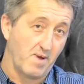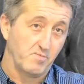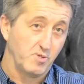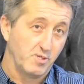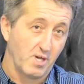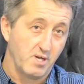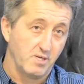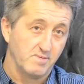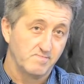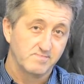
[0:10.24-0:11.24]
Wam dzisiaj
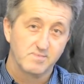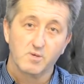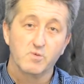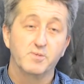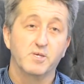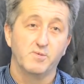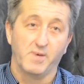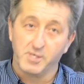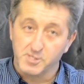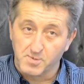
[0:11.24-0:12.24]
krótkie
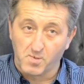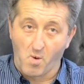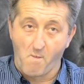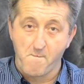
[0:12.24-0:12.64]
świadectwo.